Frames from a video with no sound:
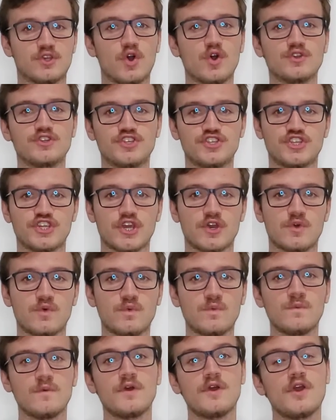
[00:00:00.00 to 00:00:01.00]
ou de
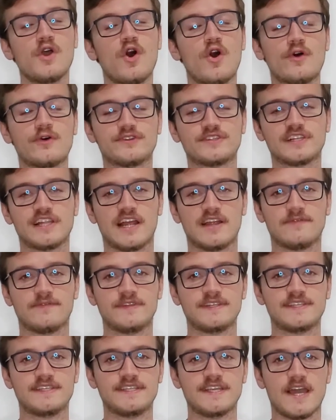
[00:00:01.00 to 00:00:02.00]
G1 ou de larva
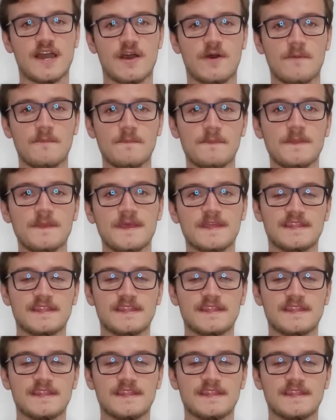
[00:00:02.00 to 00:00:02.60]
inicial.